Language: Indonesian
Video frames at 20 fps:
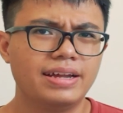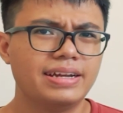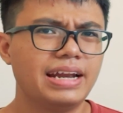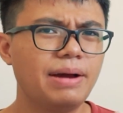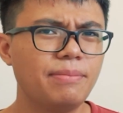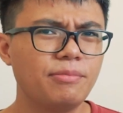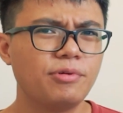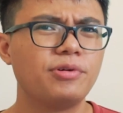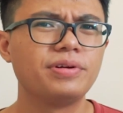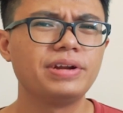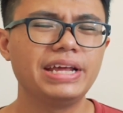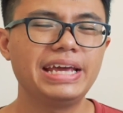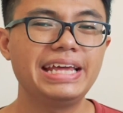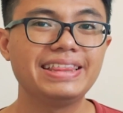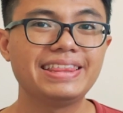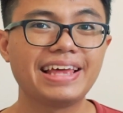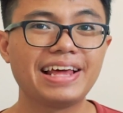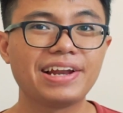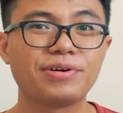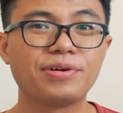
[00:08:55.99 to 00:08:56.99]
Namun,
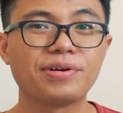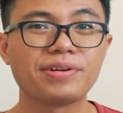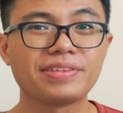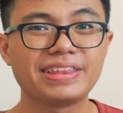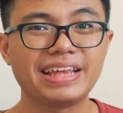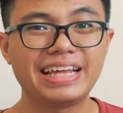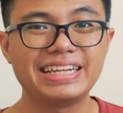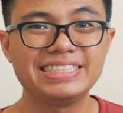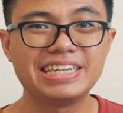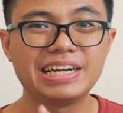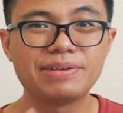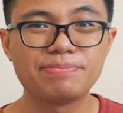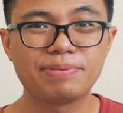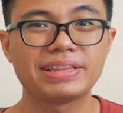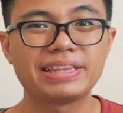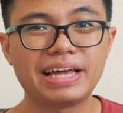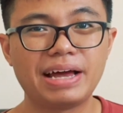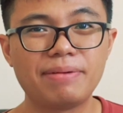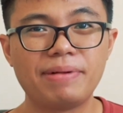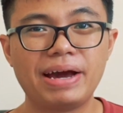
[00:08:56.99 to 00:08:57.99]
Intel Core 10 Gen
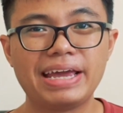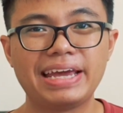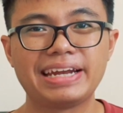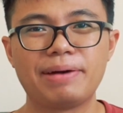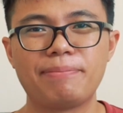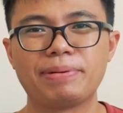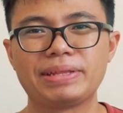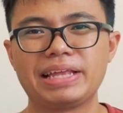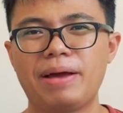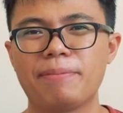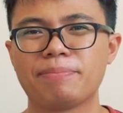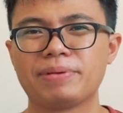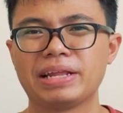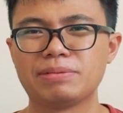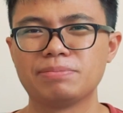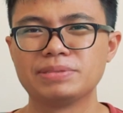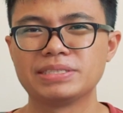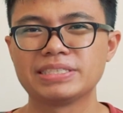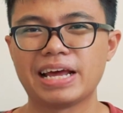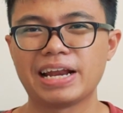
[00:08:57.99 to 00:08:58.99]
pertama yang dapat
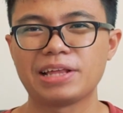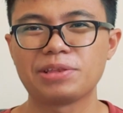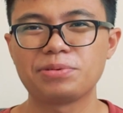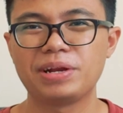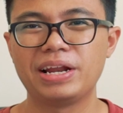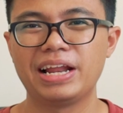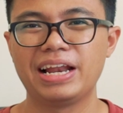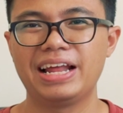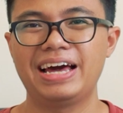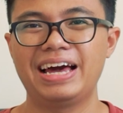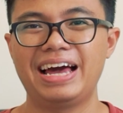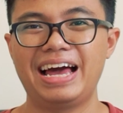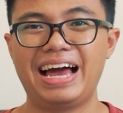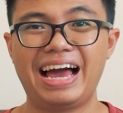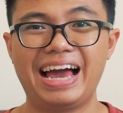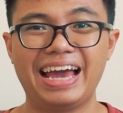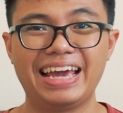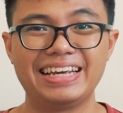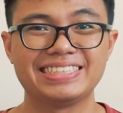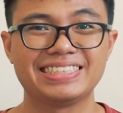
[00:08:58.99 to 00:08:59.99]
update besar itu adalah
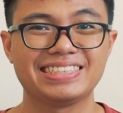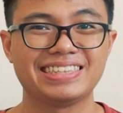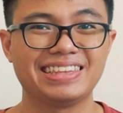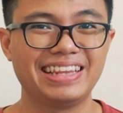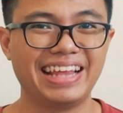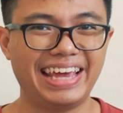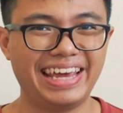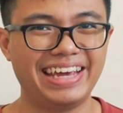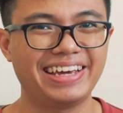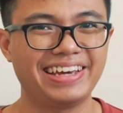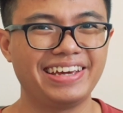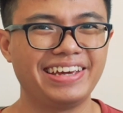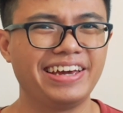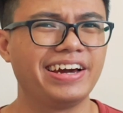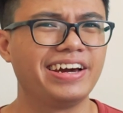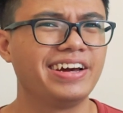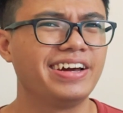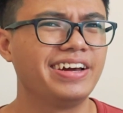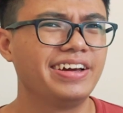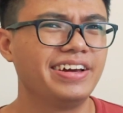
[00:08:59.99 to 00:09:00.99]
Ice Lake
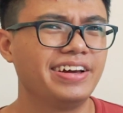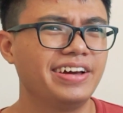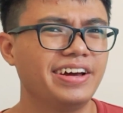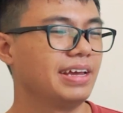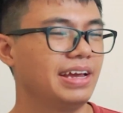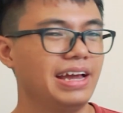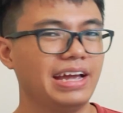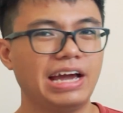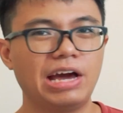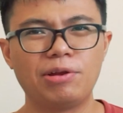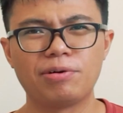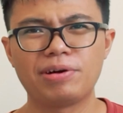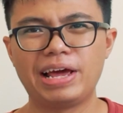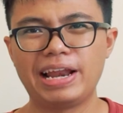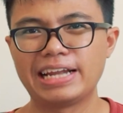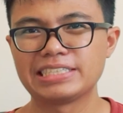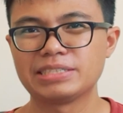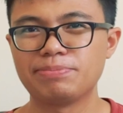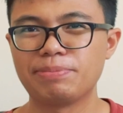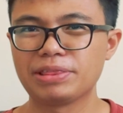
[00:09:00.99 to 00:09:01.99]
ya kalau
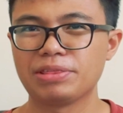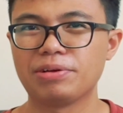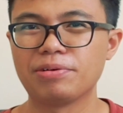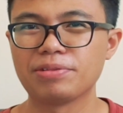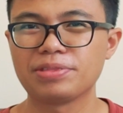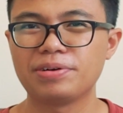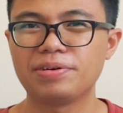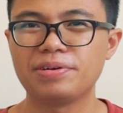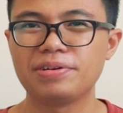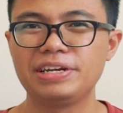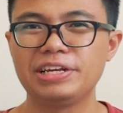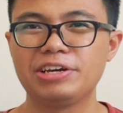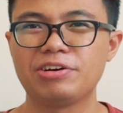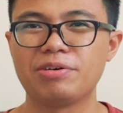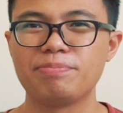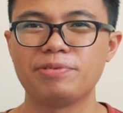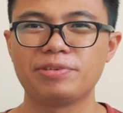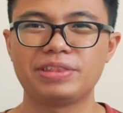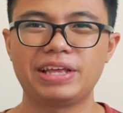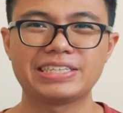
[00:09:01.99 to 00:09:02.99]
kalian sempat nonton, di
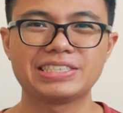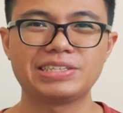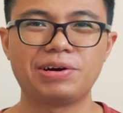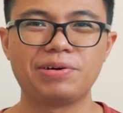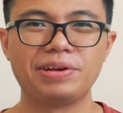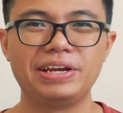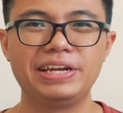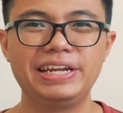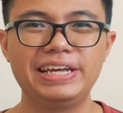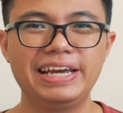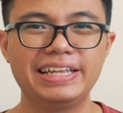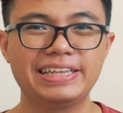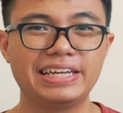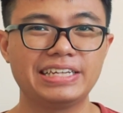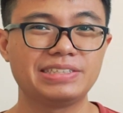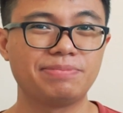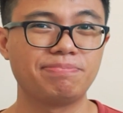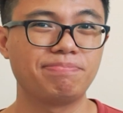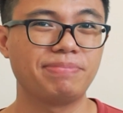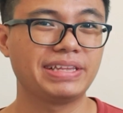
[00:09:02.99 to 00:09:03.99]
Computex tahun ini kita
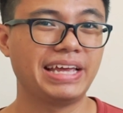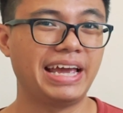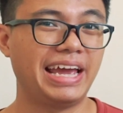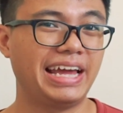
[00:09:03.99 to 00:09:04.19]
sempat